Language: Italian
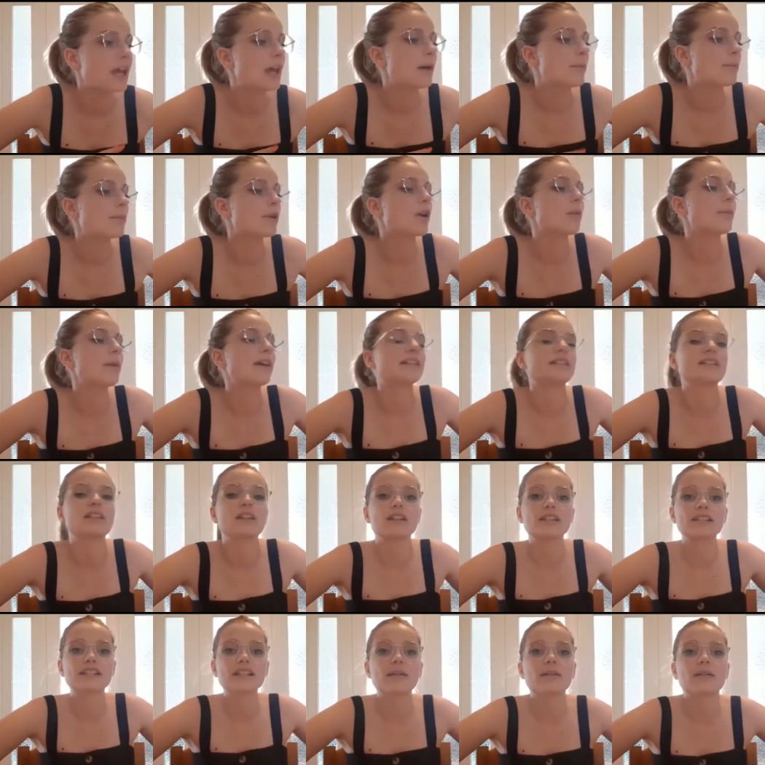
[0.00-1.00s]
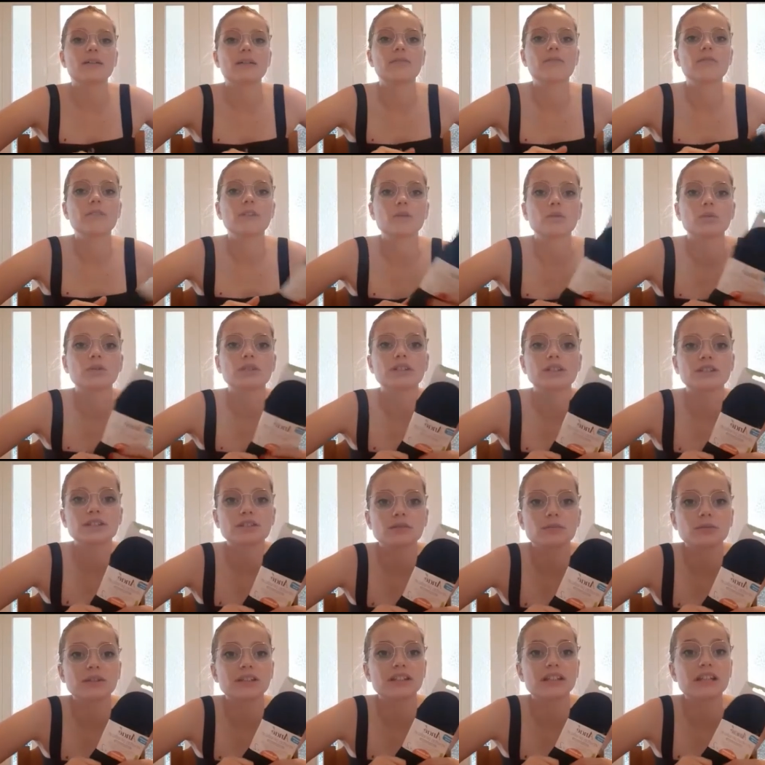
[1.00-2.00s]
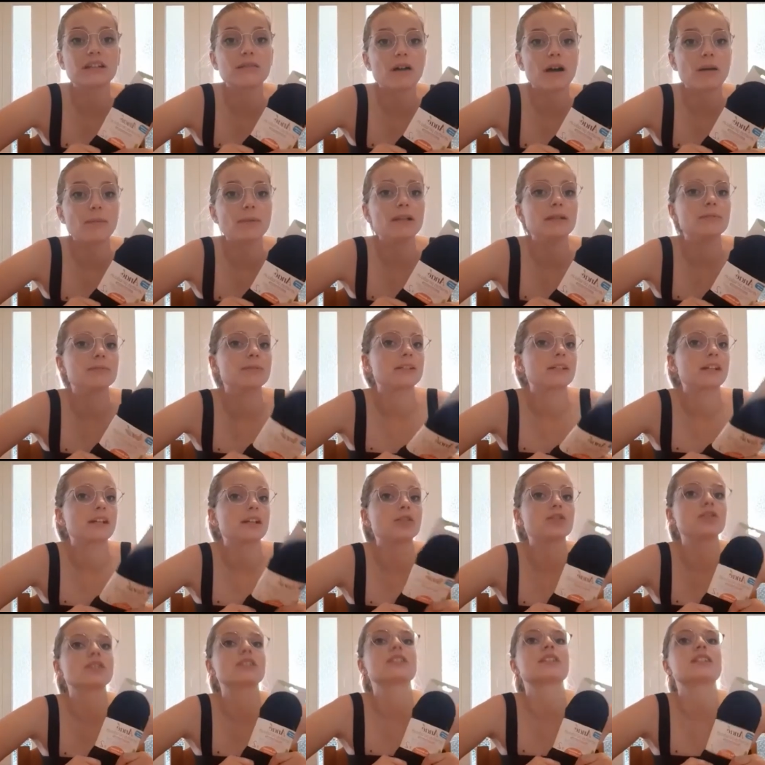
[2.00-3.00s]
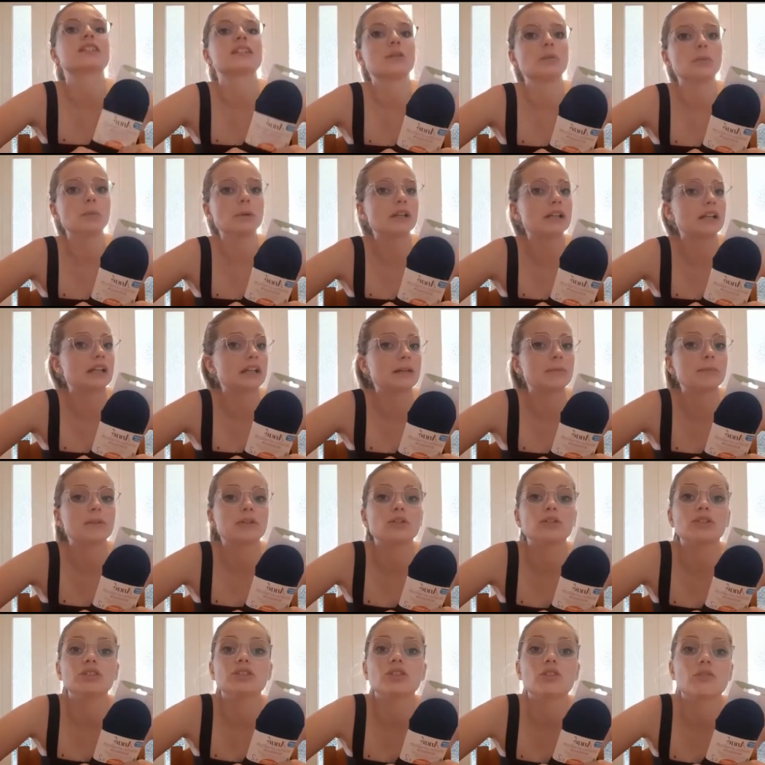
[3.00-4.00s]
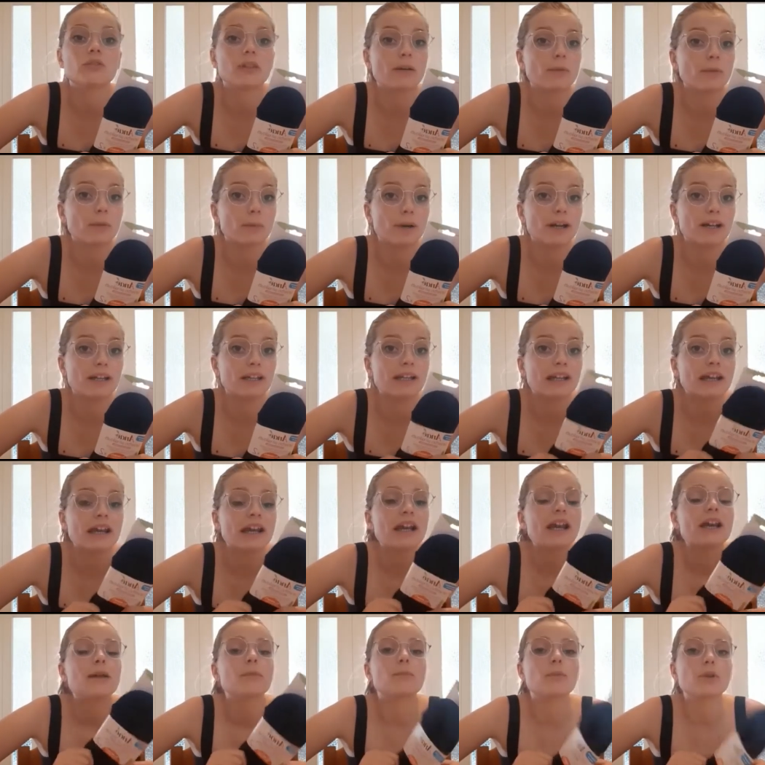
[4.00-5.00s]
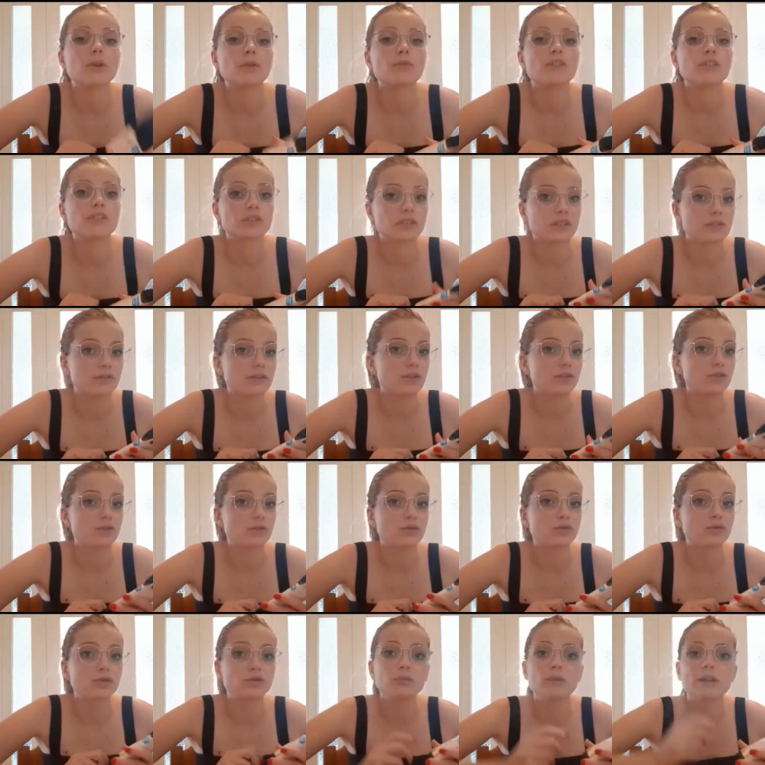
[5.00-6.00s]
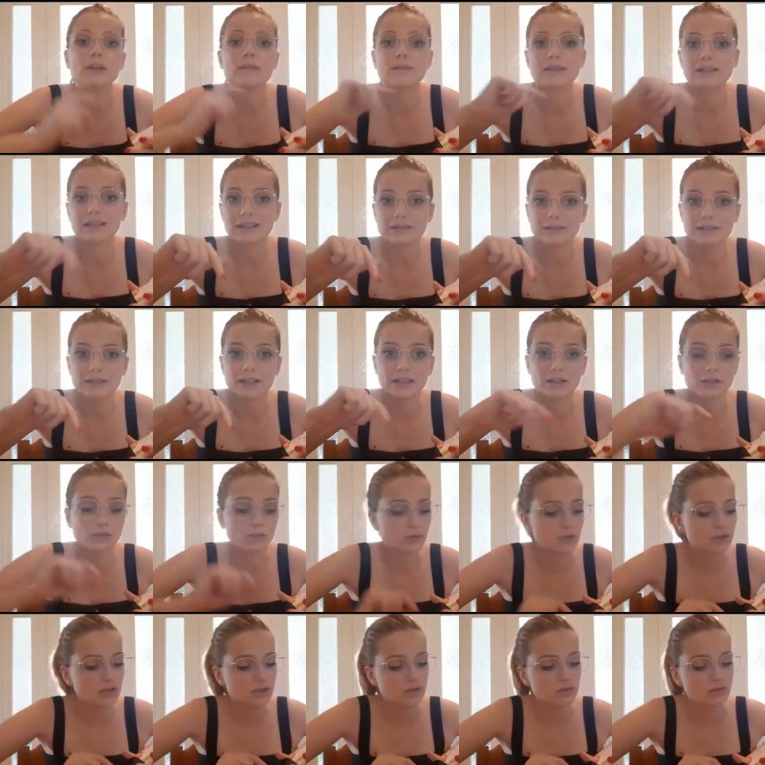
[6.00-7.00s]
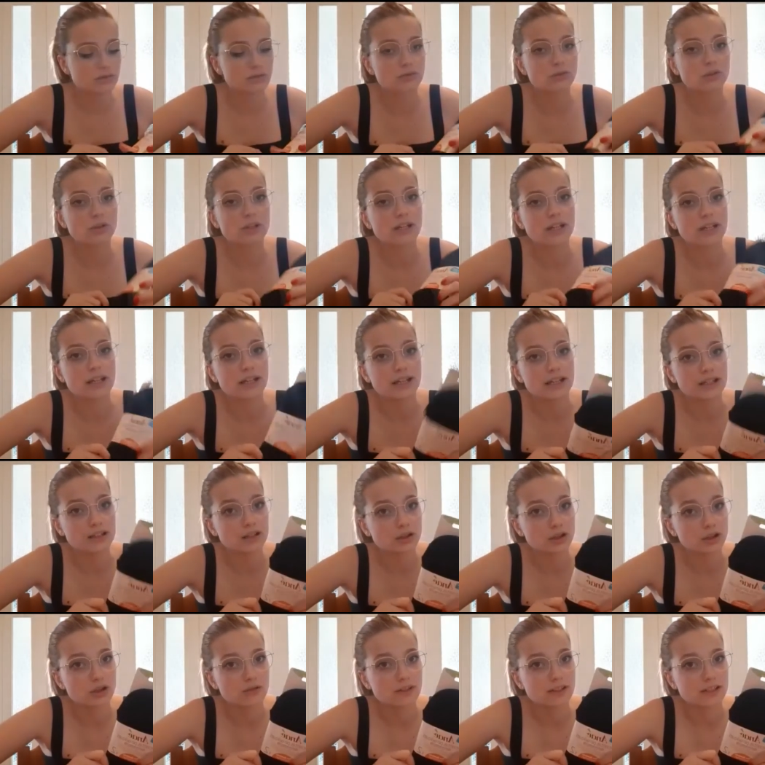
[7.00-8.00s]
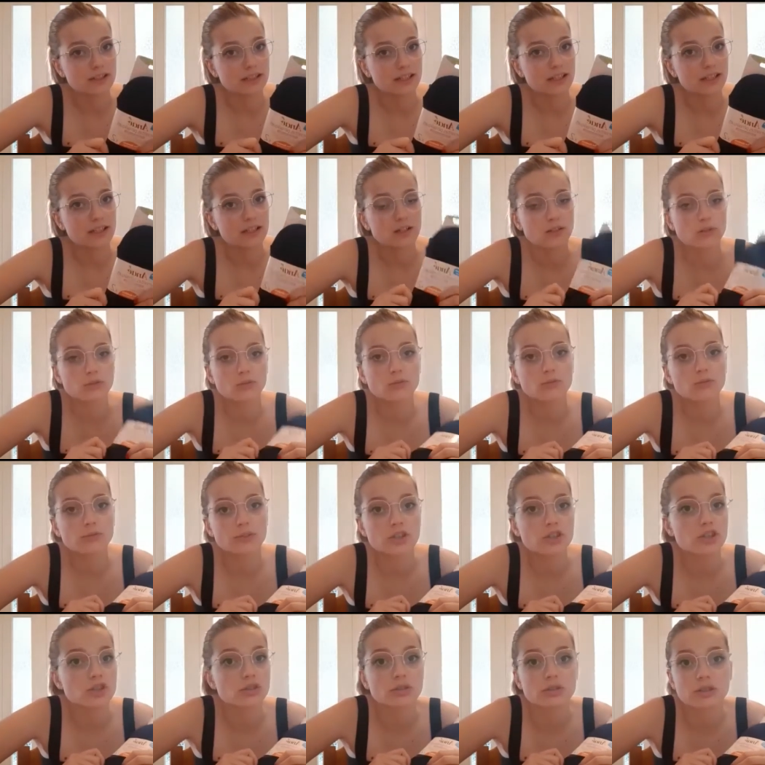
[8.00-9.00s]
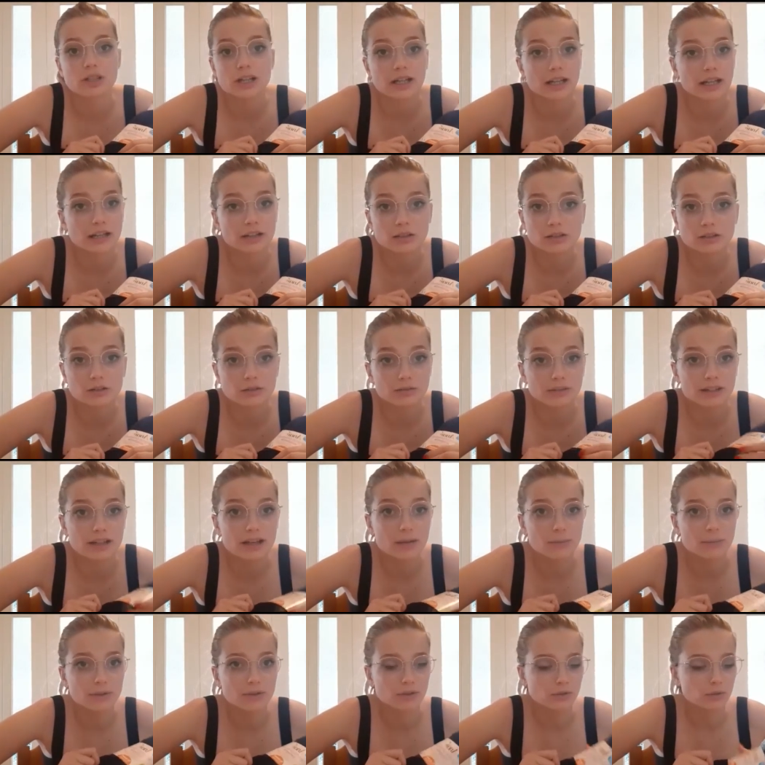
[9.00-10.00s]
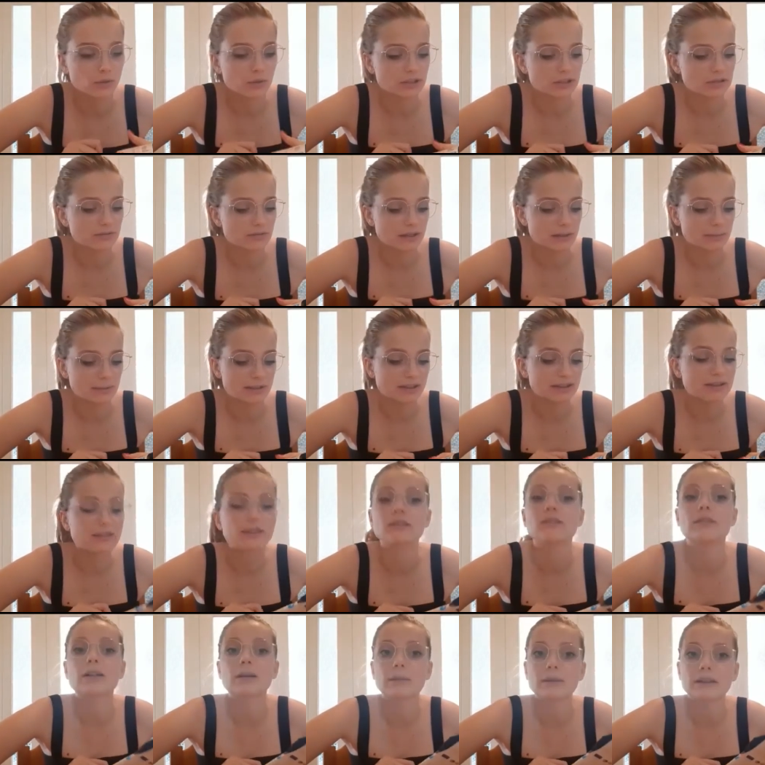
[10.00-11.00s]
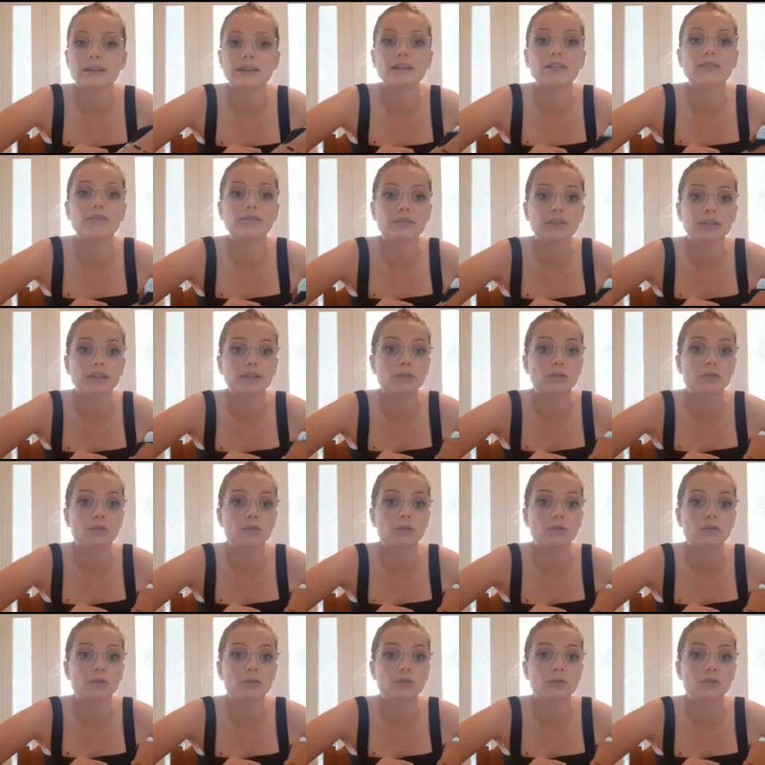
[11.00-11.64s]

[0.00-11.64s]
Però a me interessava davvero questi strumenti lavabili perché io ne sentivo parlare ma non ne trovavo mai. Poi ho visto dei video su YouTube che magari vi linko qua sotto e li ho trovati anch'io vicino tra l'altro dove abito, quindi veramente veramente figo